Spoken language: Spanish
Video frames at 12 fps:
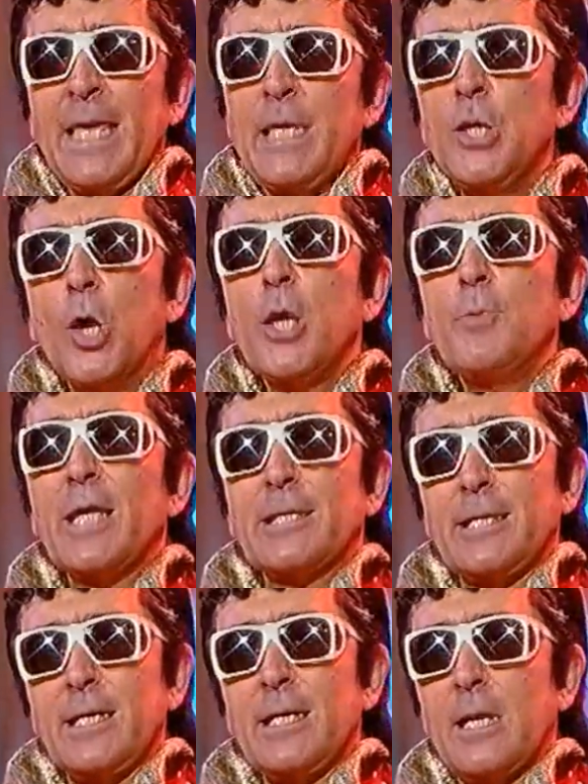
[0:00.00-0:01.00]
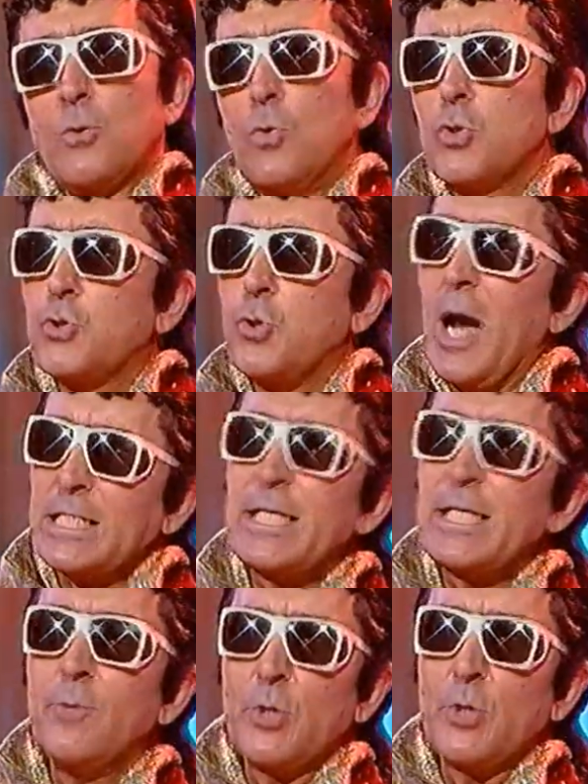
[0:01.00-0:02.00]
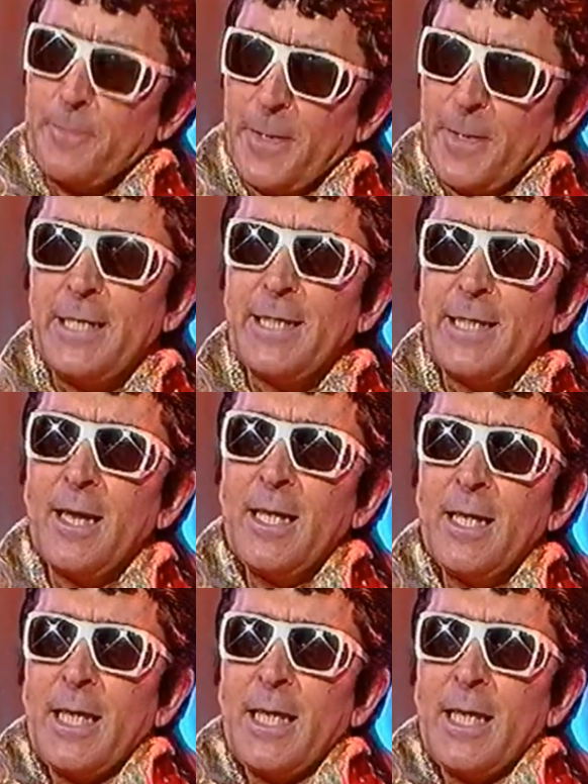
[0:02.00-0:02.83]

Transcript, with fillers: Y hoy voy a tener el gusto, así como despedida,